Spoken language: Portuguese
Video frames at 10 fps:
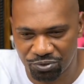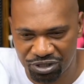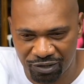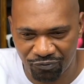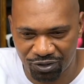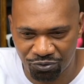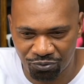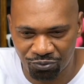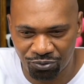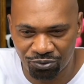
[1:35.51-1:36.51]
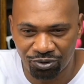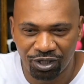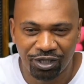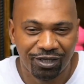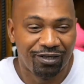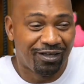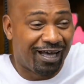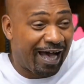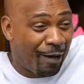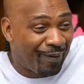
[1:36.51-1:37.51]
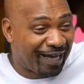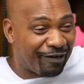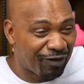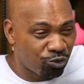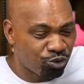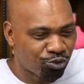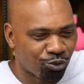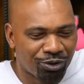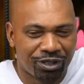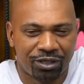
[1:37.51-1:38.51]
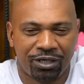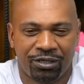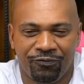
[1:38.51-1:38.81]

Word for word: puxava um assunto, apagava a luz toda,